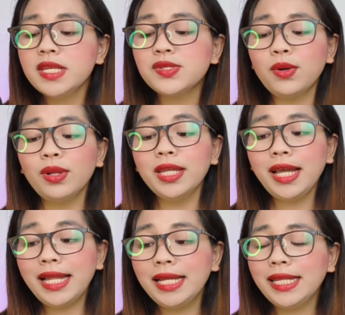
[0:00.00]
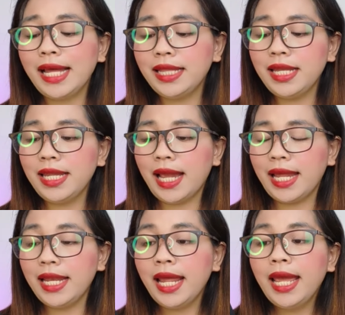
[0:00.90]
So click nga lang natin
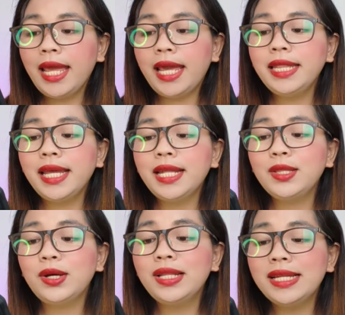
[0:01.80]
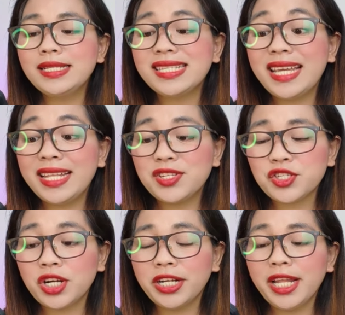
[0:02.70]
yan. And ito, let's get
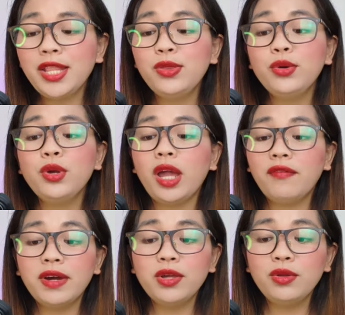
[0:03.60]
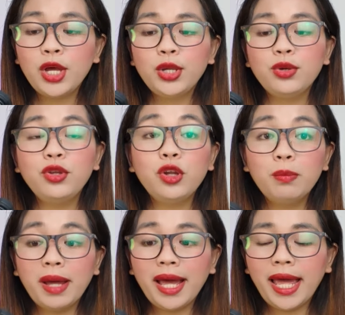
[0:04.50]
started. Do you have a
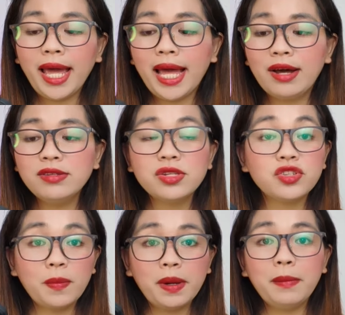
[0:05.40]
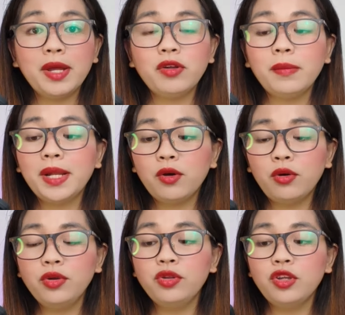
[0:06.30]
Union Bank account. So, syempre, meron naman
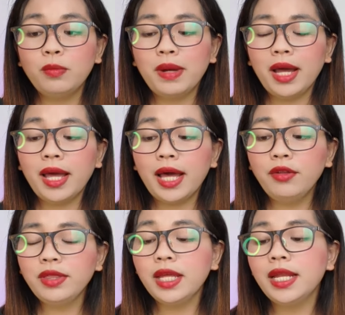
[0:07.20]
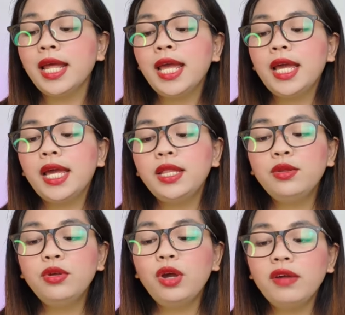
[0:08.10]
akong Union Bank account din. And
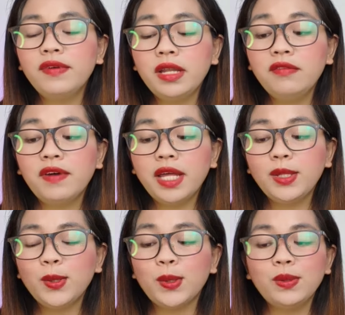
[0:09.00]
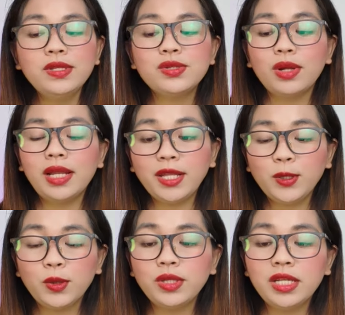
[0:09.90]
do you have an invite code? So,
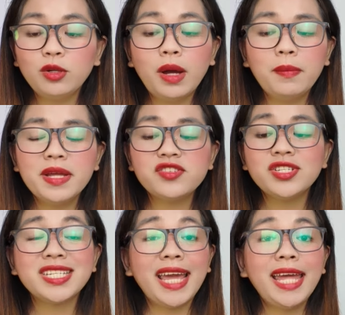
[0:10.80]
invite code dito mga beshes.